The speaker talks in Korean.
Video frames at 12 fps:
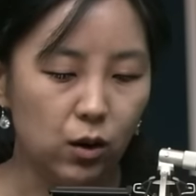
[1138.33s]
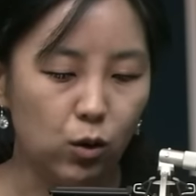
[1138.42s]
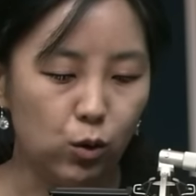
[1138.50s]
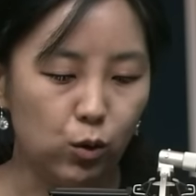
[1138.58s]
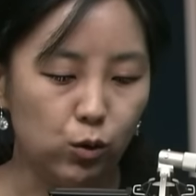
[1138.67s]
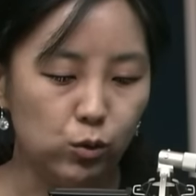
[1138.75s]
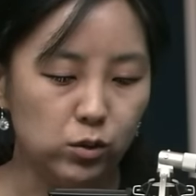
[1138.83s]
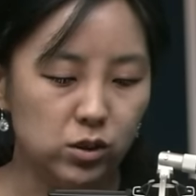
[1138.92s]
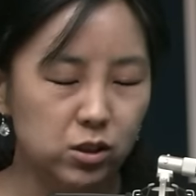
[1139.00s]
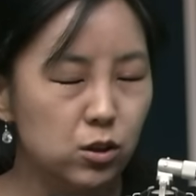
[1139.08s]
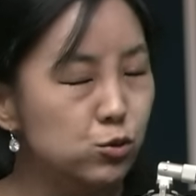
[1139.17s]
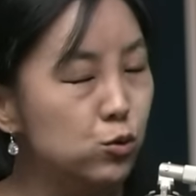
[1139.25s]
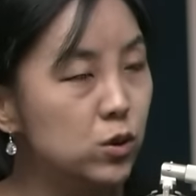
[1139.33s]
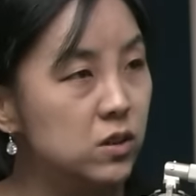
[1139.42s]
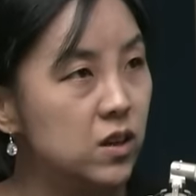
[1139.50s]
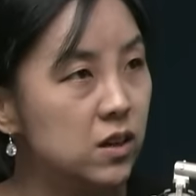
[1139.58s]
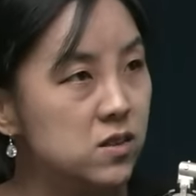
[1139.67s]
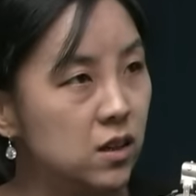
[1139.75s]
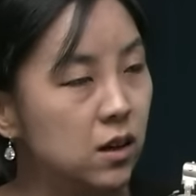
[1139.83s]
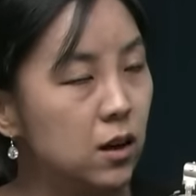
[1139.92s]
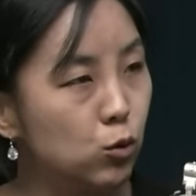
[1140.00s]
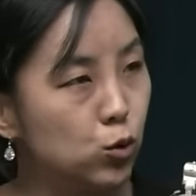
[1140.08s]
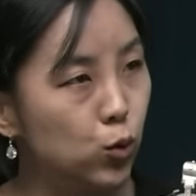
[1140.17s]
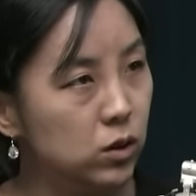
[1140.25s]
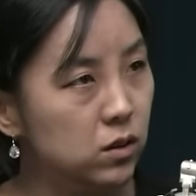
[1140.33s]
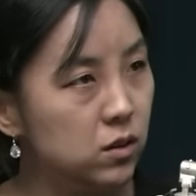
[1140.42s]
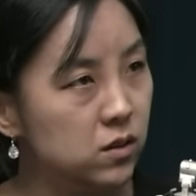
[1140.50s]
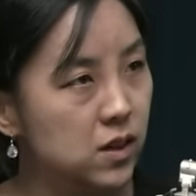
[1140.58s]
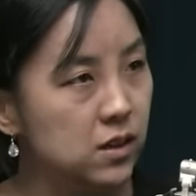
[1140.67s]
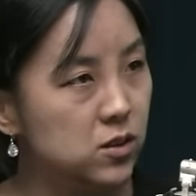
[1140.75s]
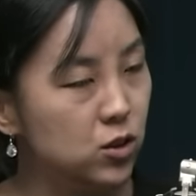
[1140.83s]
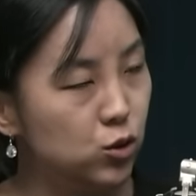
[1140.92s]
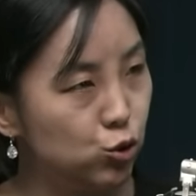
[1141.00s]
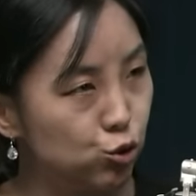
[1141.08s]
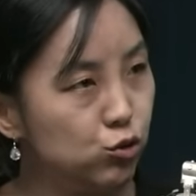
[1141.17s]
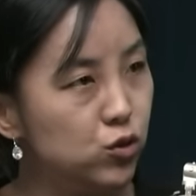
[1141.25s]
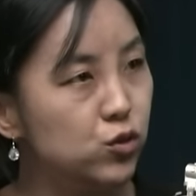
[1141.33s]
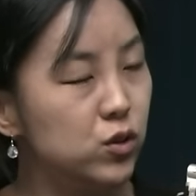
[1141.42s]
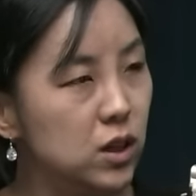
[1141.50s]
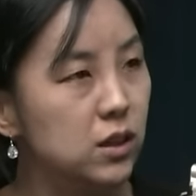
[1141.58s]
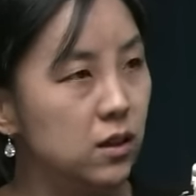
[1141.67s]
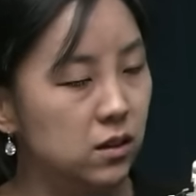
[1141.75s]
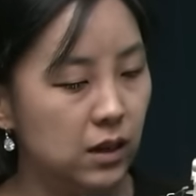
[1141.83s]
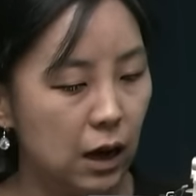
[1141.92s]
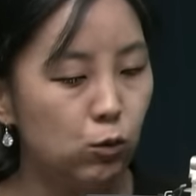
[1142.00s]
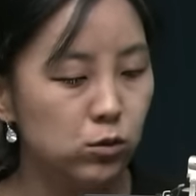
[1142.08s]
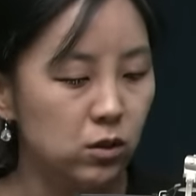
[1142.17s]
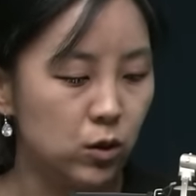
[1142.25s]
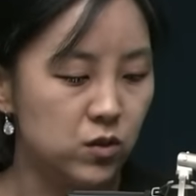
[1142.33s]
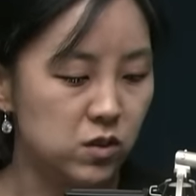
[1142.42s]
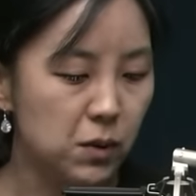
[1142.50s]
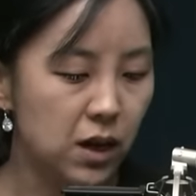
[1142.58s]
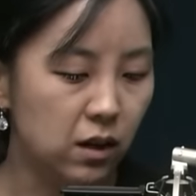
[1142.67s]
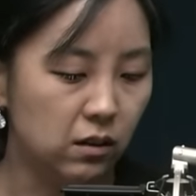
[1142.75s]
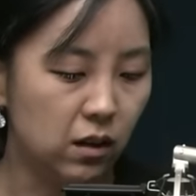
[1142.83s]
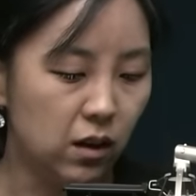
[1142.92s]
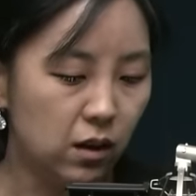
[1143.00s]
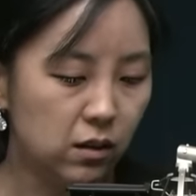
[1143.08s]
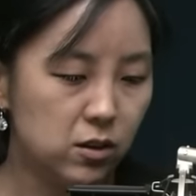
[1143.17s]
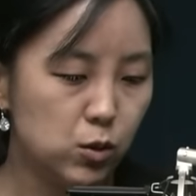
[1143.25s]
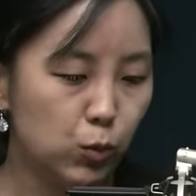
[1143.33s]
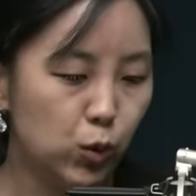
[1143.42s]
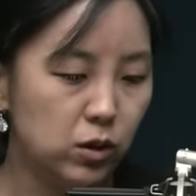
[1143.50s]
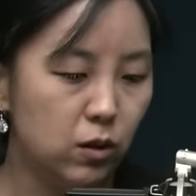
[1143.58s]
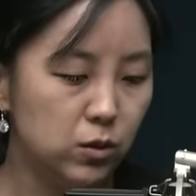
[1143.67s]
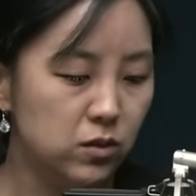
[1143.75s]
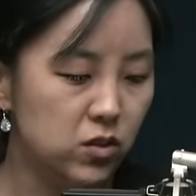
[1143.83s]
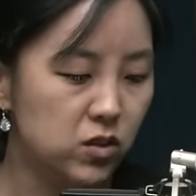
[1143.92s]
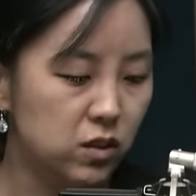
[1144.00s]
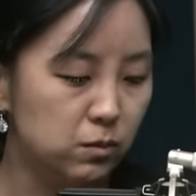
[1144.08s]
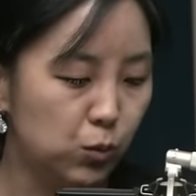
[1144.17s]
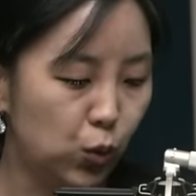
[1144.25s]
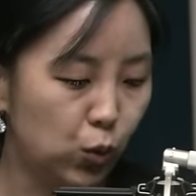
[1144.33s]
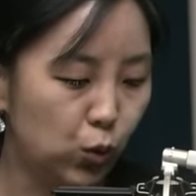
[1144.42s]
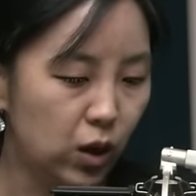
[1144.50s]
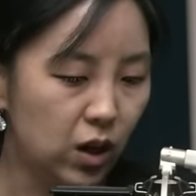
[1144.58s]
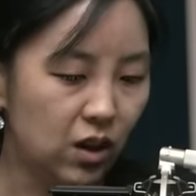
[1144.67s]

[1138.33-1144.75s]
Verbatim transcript: 어 그럴 수도 있지 않았을까라고 교인들 사이에서 이제 추측이 나오는 거지만 그래서 뭐 그거는 지금 뭐